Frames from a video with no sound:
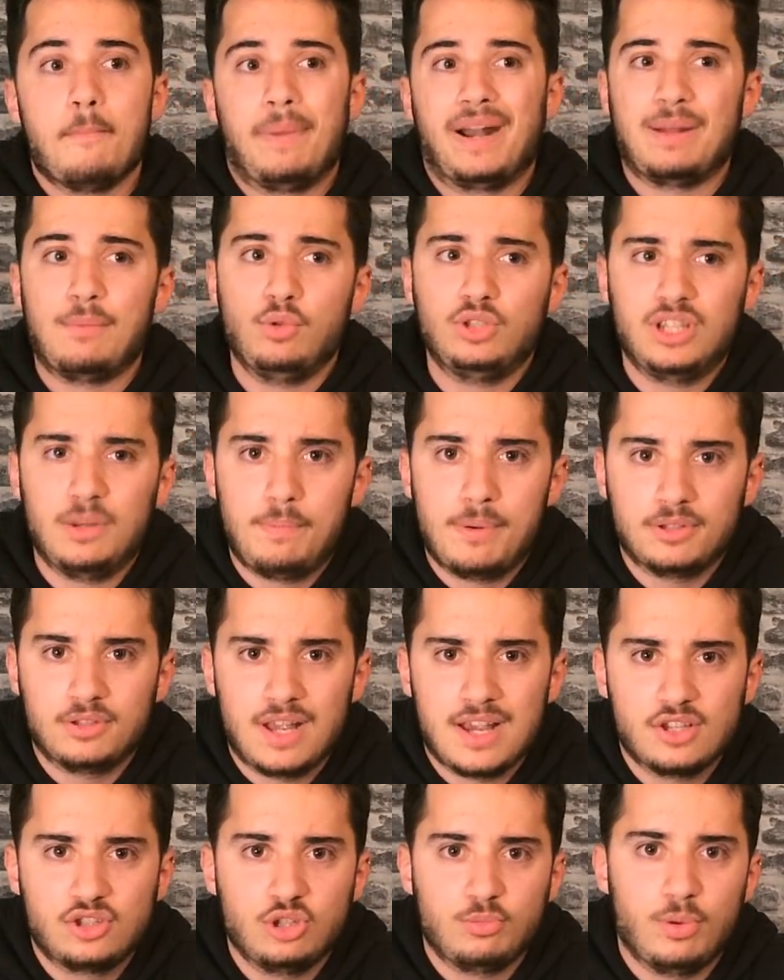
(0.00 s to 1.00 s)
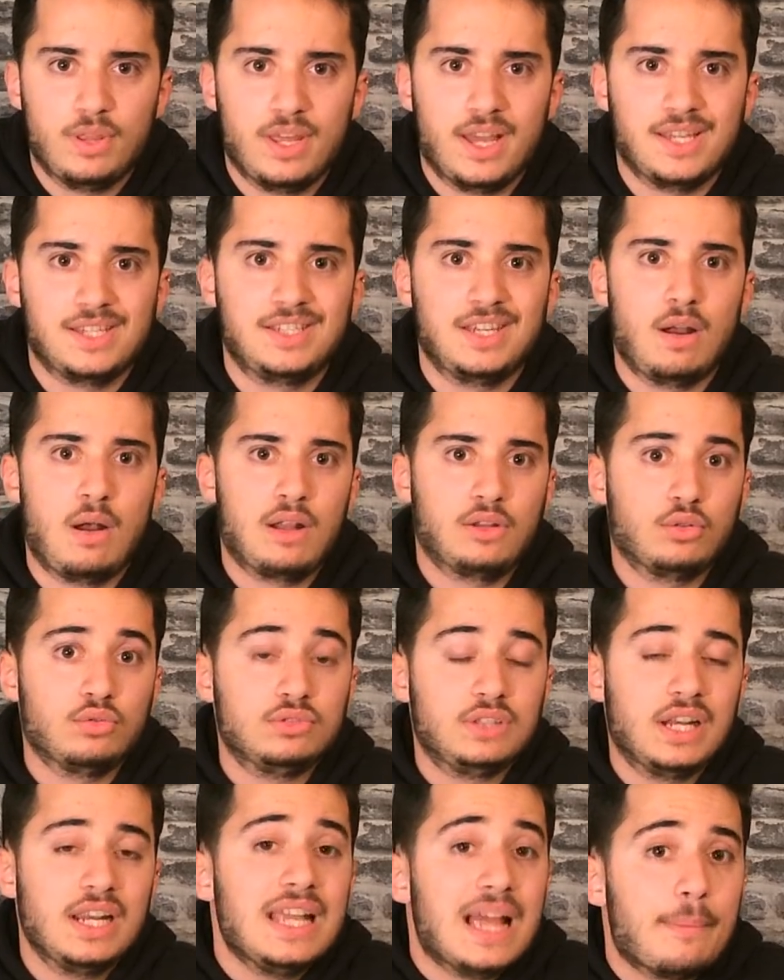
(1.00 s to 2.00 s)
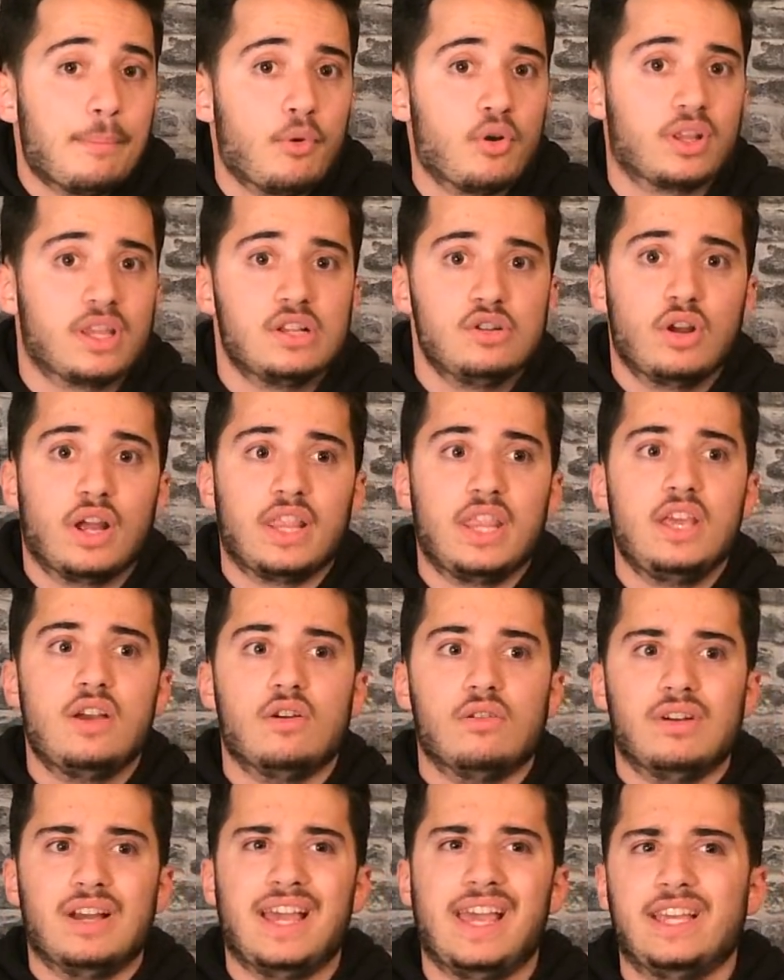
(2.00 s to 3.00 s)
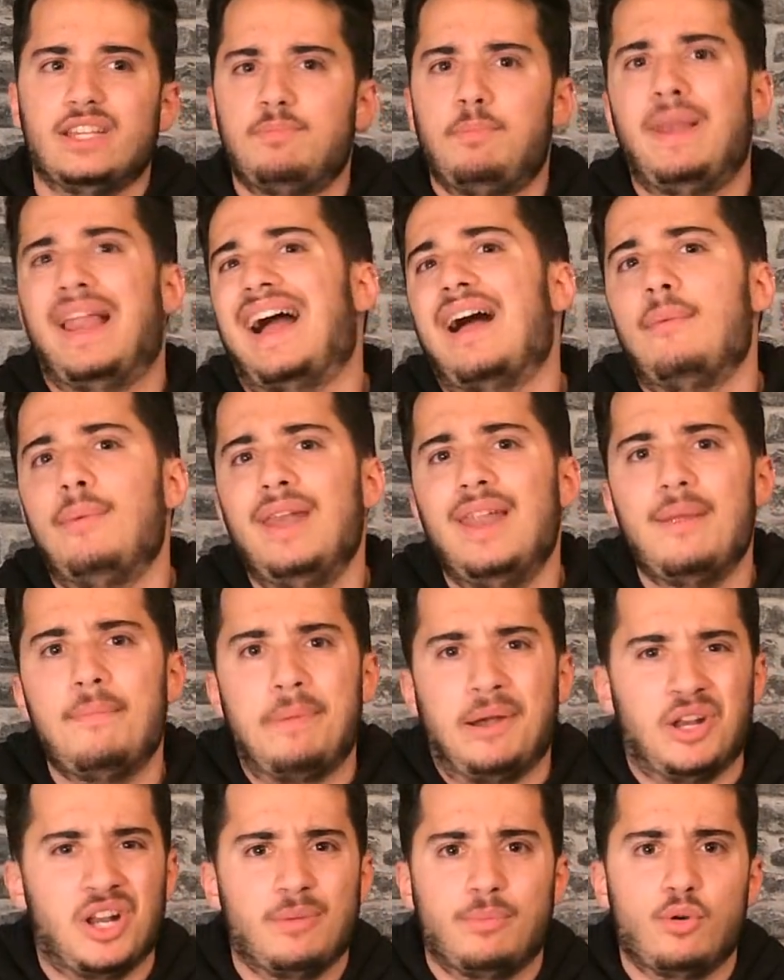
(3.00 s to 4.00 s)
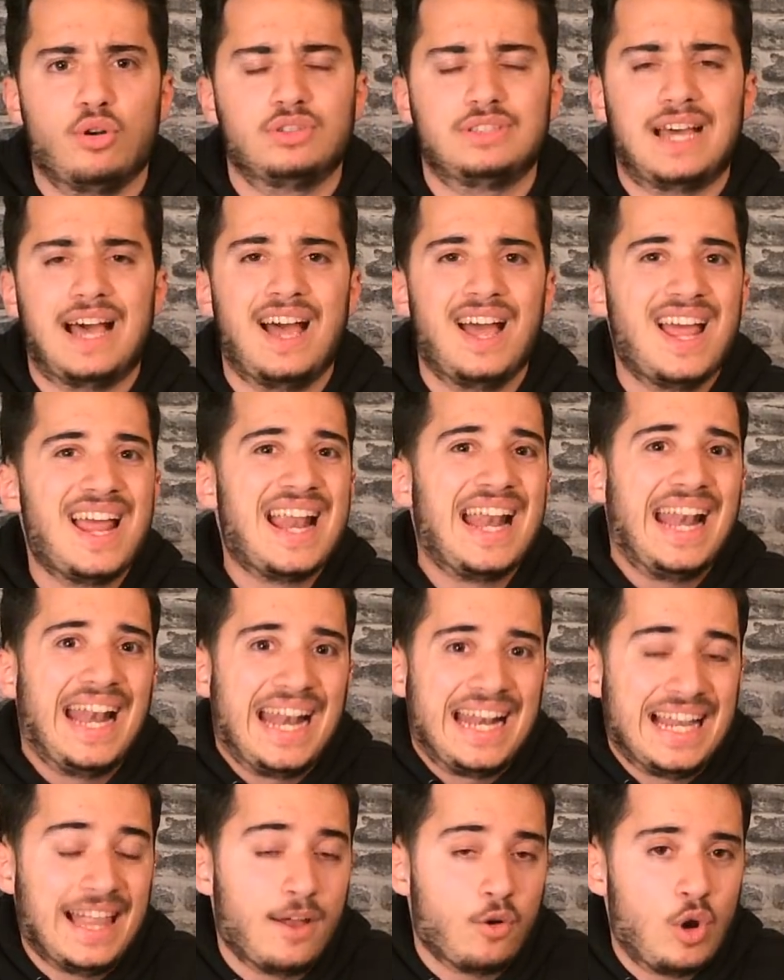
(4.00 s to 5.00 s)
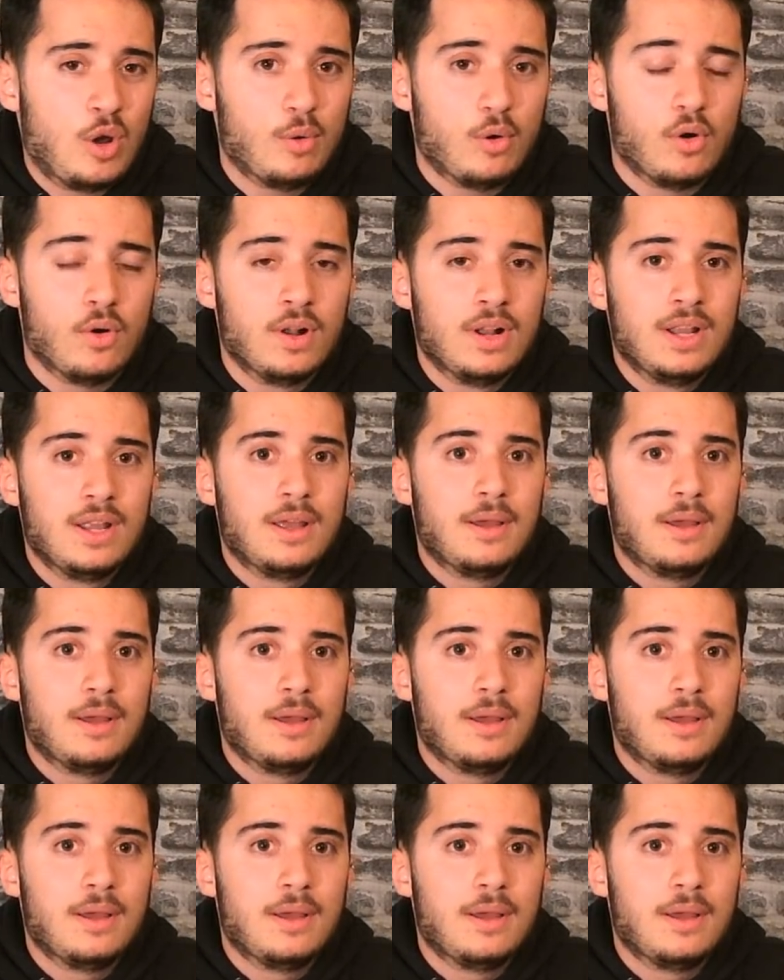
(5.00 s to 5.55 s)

Para muchas personas esto puede ser una tontería, porque es lo que digo, es plegable, pero no aporta nada nuevo.